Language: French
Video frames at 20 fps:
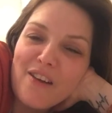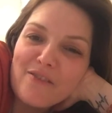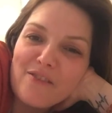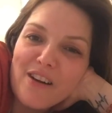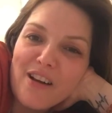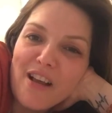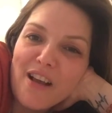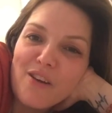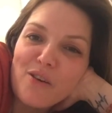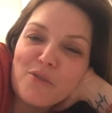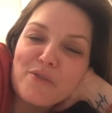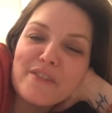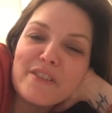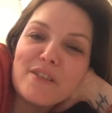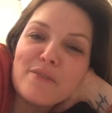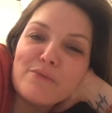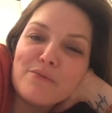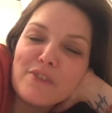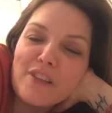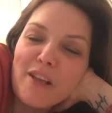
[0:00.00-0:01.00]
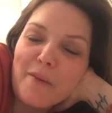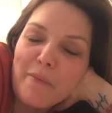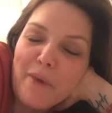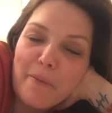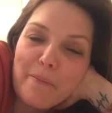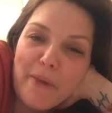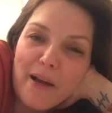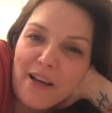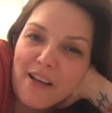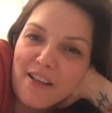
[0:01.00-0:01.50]
Voilà, alors si vous
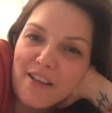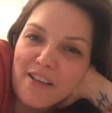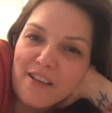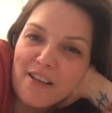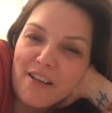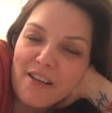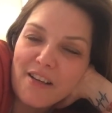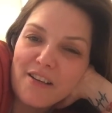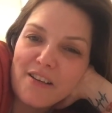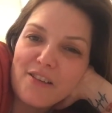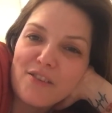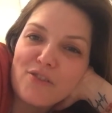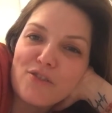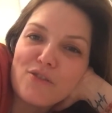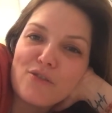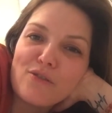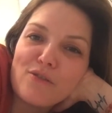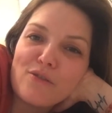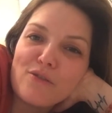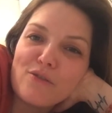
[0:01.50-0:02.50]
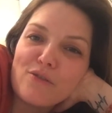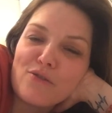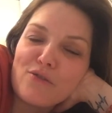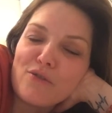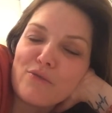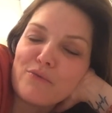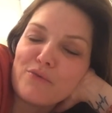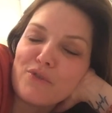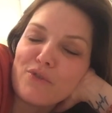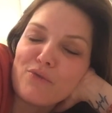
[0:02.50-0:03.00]
n'aimez pas lire,
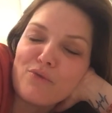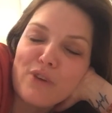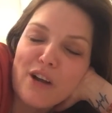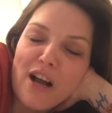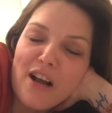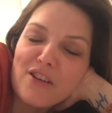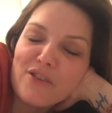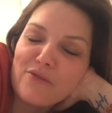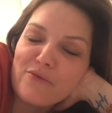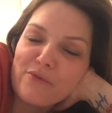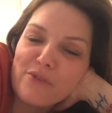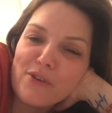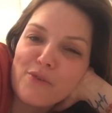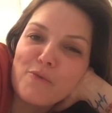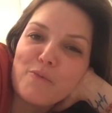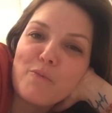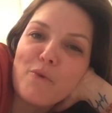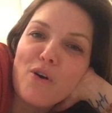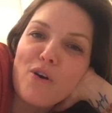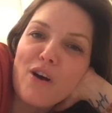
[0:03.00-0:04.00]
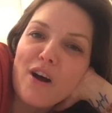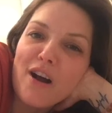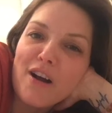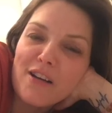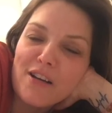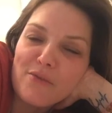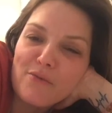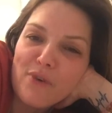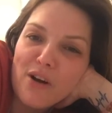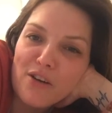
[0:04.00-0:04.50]
je, vous encourage vivement à
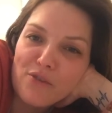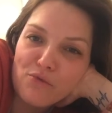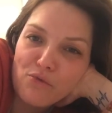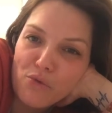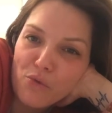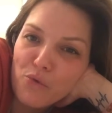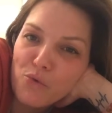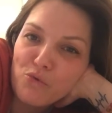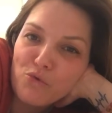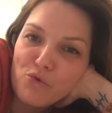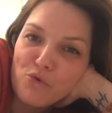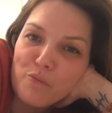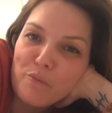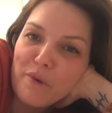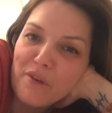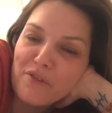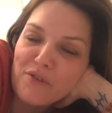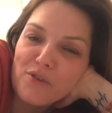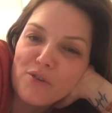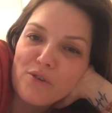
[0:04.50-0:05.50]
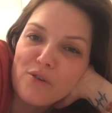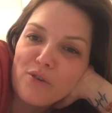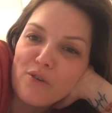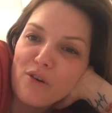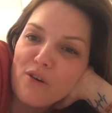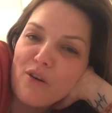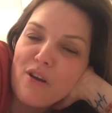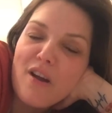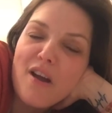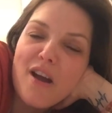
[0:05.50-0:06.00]
aller voir sur YouTube parce
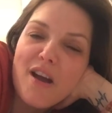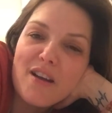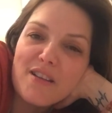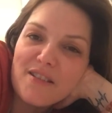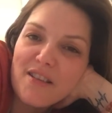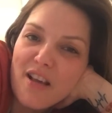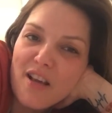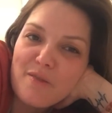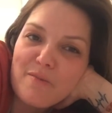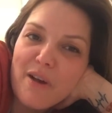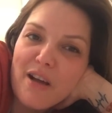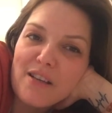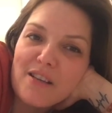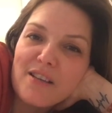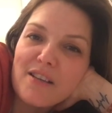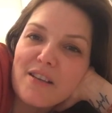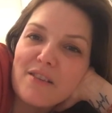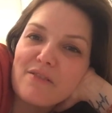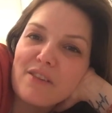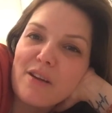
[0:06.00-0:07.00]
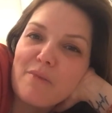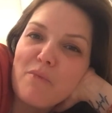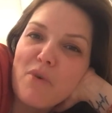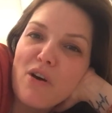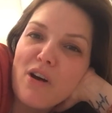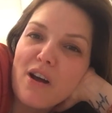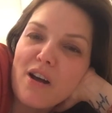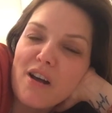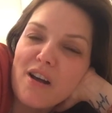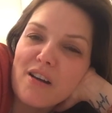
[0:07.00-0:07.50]
que Serge Marquis est
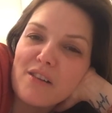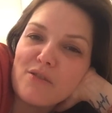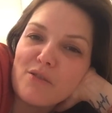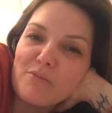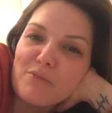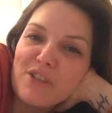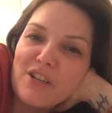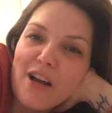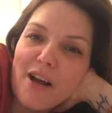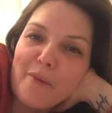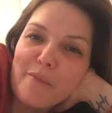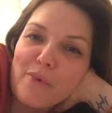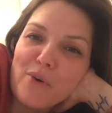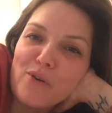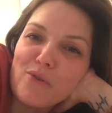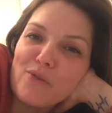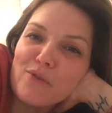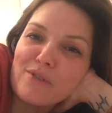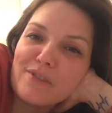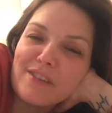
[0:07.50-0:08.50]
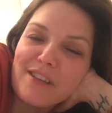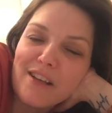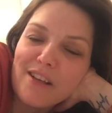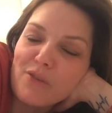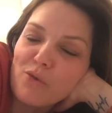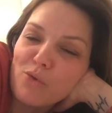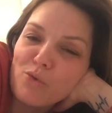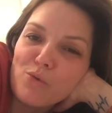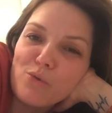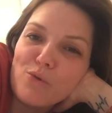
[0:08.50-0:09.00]
vraiment un, homme charmant,
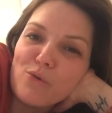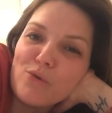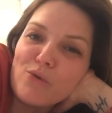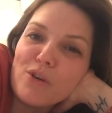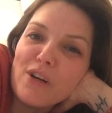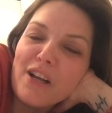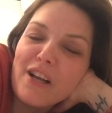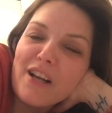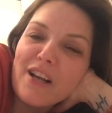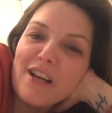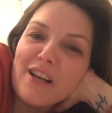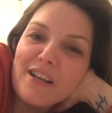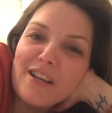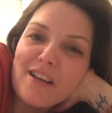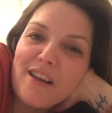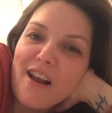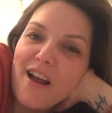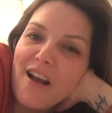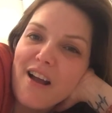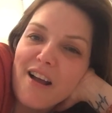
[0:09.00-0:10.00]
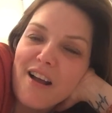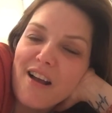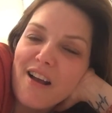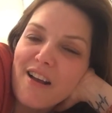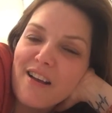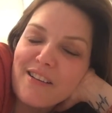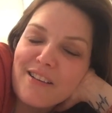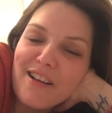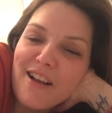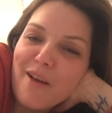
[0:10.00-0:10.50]
très drôle. Il a,
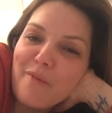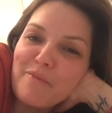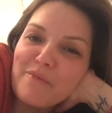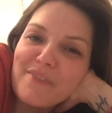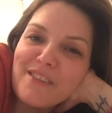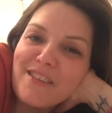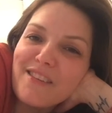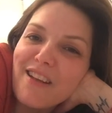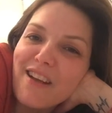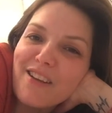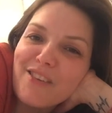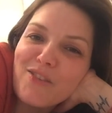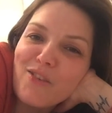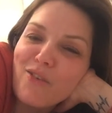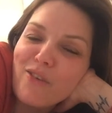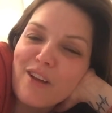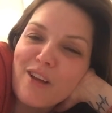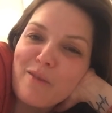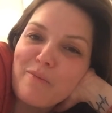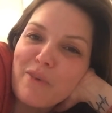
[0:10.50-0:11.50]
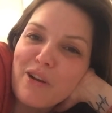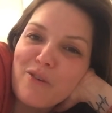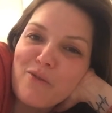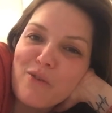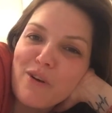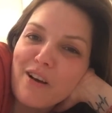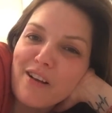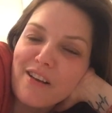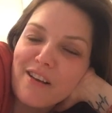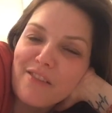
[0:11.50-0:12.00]
il a un petit accent
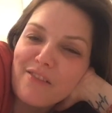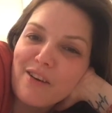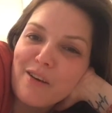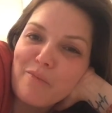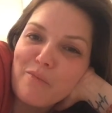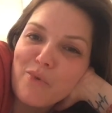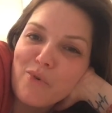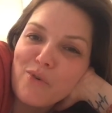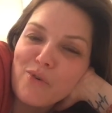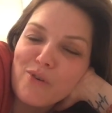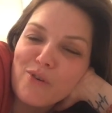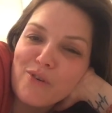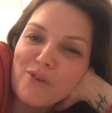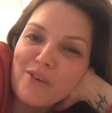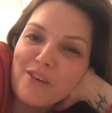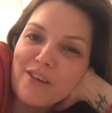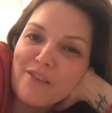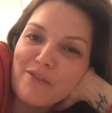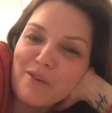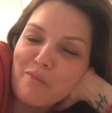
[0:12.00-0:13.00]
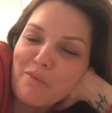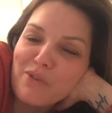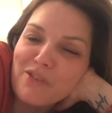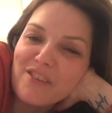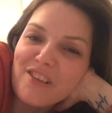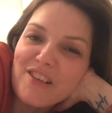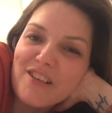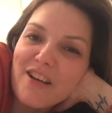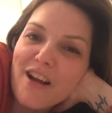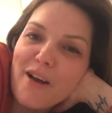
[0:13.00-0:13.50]
québécois qui est vraiment, euh, qui est vraiment
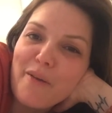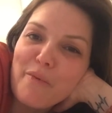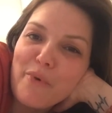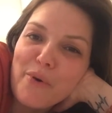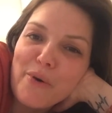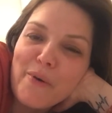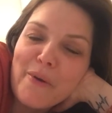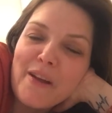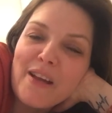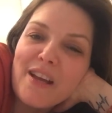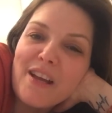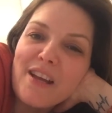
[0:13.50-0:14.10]
très charmant.